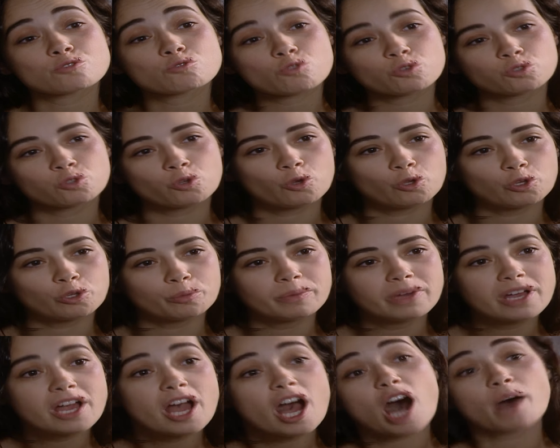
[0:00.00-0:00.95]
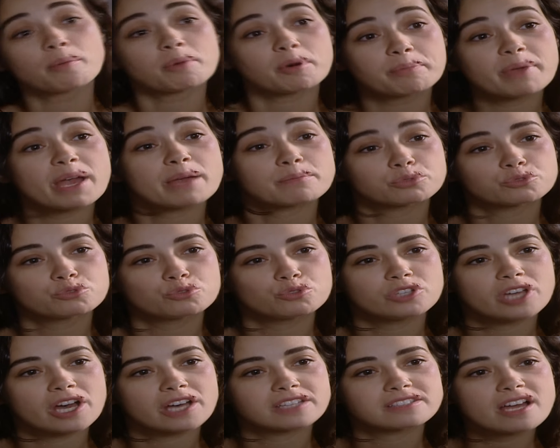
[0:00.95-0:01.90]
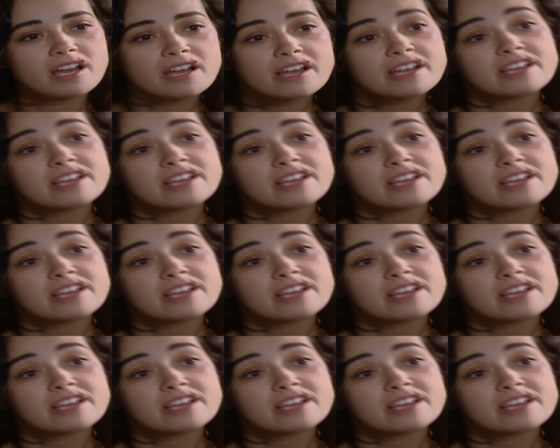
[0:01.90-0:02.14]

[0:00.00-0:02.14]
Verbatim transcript: sonu ölüm. Ama ben bu dünyada